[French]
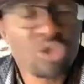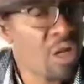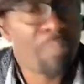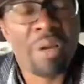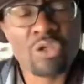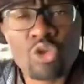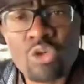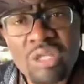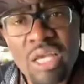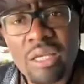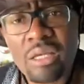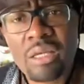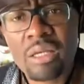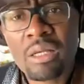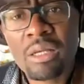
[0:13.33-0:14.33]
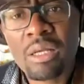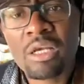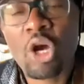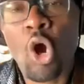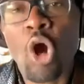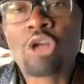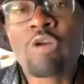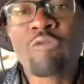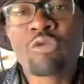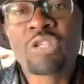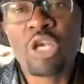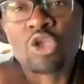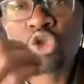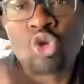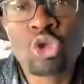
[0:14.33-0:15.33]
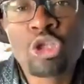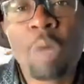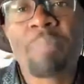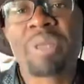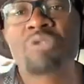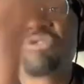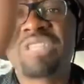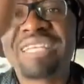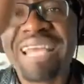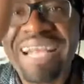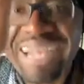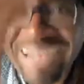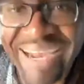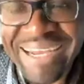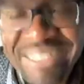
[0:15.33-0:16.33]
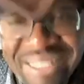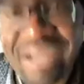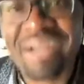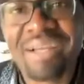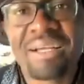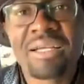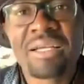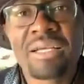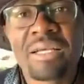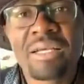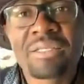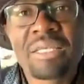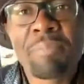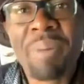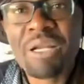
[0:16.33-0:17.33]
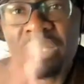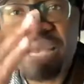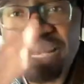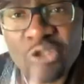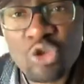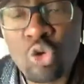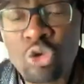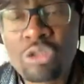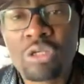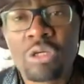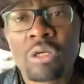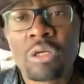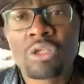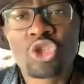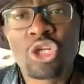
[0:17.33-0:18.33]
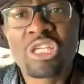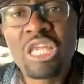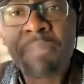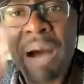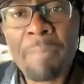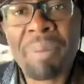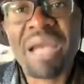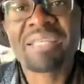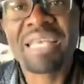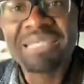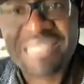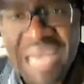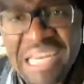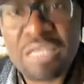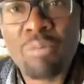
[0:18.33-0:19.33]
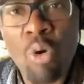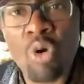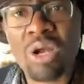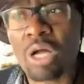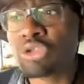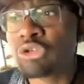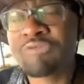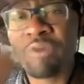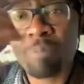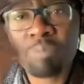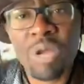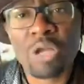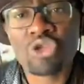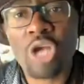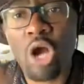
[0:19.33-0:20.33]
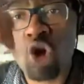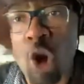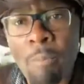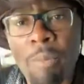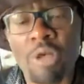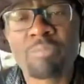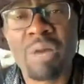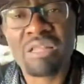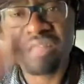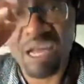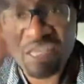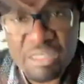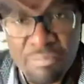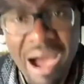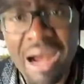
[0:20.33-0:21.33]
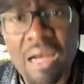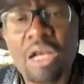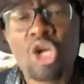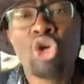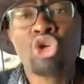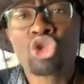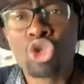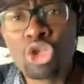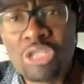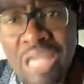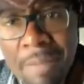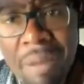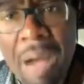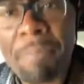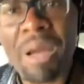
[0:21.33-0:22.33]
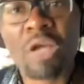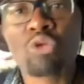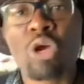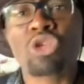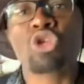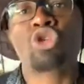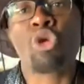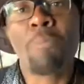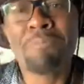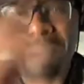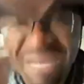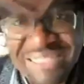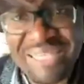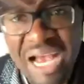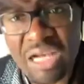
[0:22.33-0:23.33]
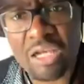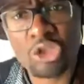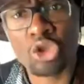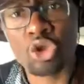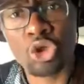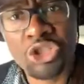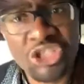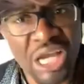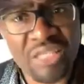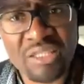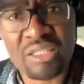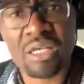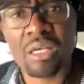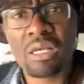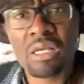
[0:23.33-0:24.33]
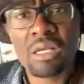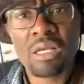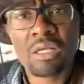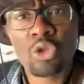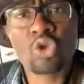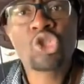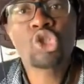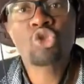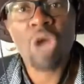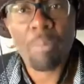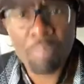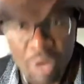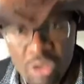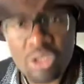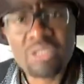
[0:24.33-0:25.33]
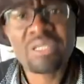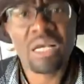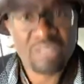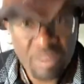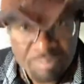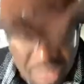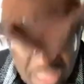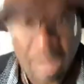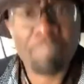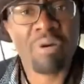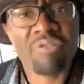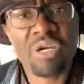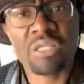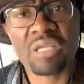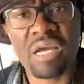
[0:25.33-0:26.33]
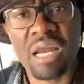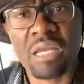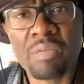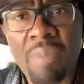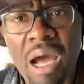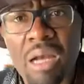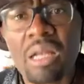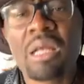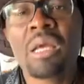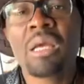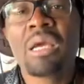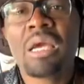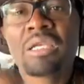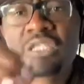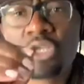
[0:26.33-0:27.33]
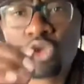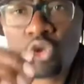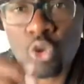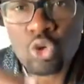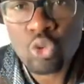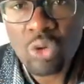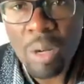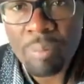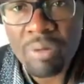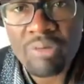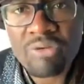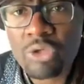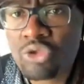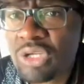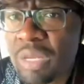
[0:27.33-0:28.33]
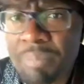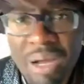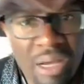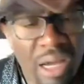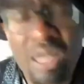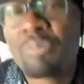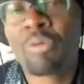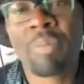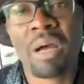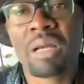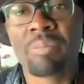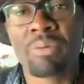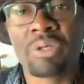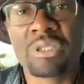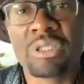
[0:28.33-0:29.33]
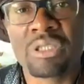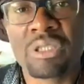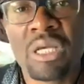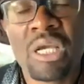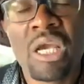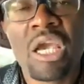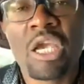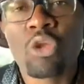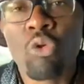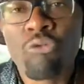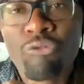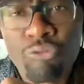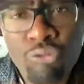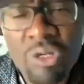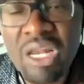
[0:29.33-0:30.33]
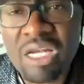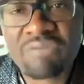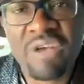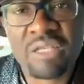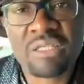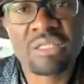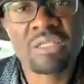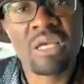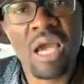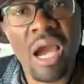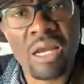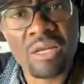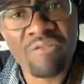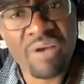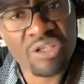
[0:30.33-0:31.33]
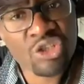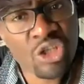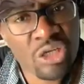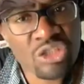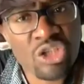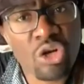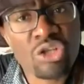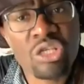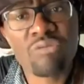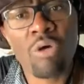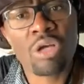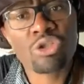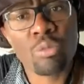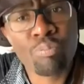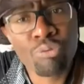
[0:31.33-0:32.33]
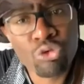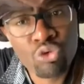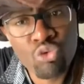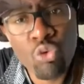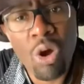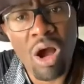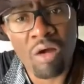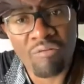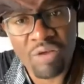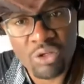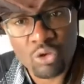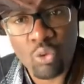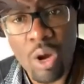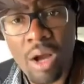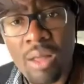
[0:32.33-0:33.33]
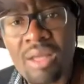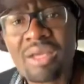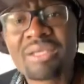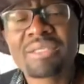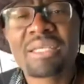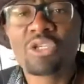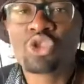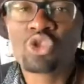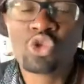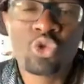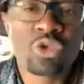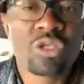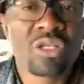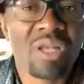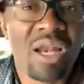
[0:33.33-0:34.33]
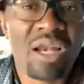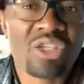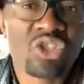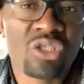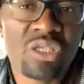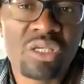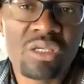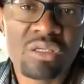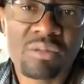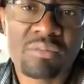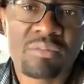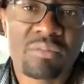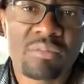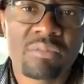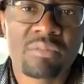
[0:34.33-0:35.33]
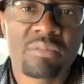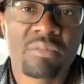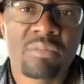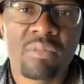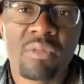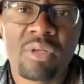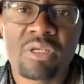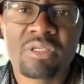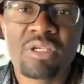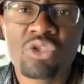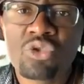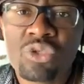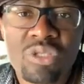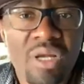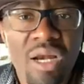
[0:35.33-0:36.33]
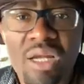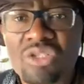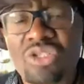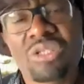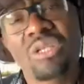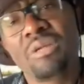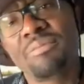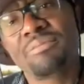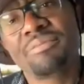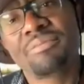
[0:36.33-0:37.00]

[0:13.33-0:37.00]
Je ne l'ai pas insulté. On ne vous insulte que parce que vous êtes des crétins. Ce n'est pas de l'insulte. Je ne débat pas avec des animaux. Quand tu, fais, quand tu as un comportement d'animal, je ne débat pas avec toi. Je te massacre, je te chasse. Donc, si tu as peur de ça, c'est bien la preuve que tu es un animal et c'est surtout la preuve que tu n'es pas calé pour parler politique. Et donc, fuis l'adversité, allez vers chez les gens qui vont être plus doux envers toi. C'est juste de la lâcheté. C'est juste de la lâcheté.